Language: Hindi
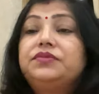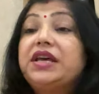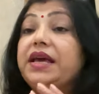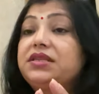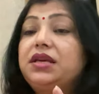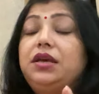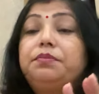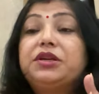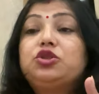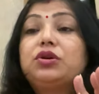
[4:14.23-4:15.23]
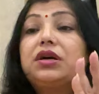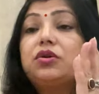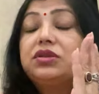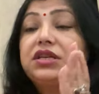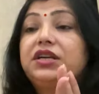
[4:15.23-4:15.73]
ऐसे ही बच्चों का
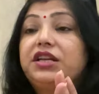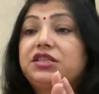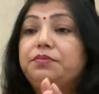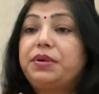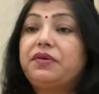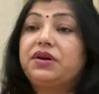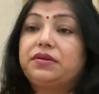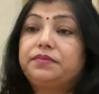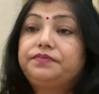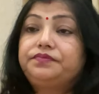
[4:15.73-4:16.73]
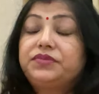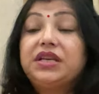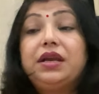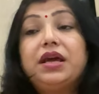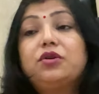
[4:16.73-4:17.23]
कॉन्सेंट्रेशन पावर
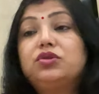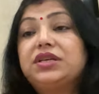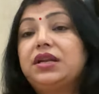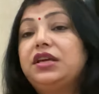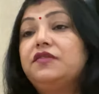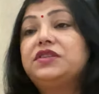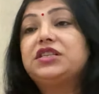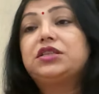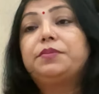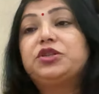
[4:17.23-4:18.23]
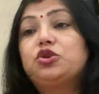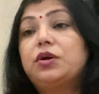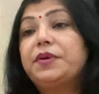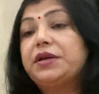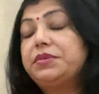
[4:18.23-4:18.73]
लैक हो जाने की वजह से बच्चों का
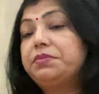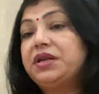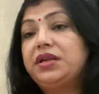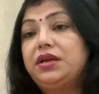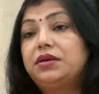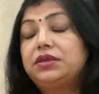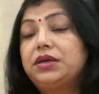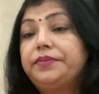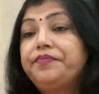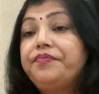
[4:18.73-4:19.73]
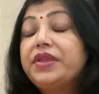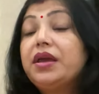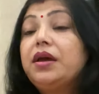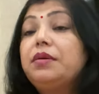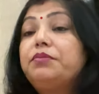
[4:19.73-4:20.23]
पढ़ाई में मन नहीं लगता
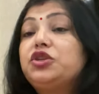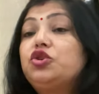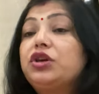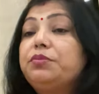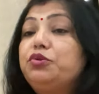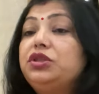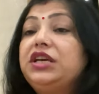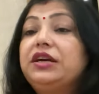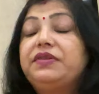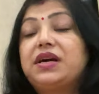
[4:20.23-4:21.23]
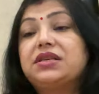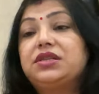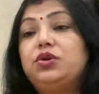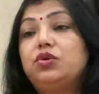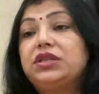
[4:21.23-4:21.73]
बच्चों की बुद्धि का विकास
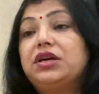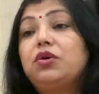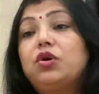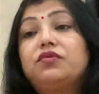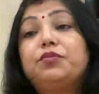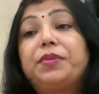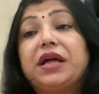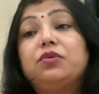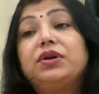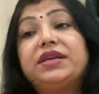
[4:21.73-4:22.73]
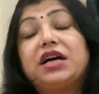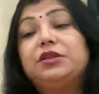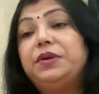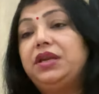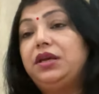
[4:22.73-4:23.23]
नहीं होता और वो पढ़ा हुआ याद
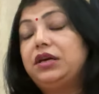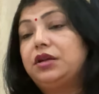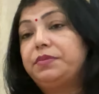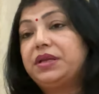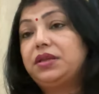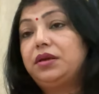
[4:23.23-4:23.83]
भी नहीं कर पाते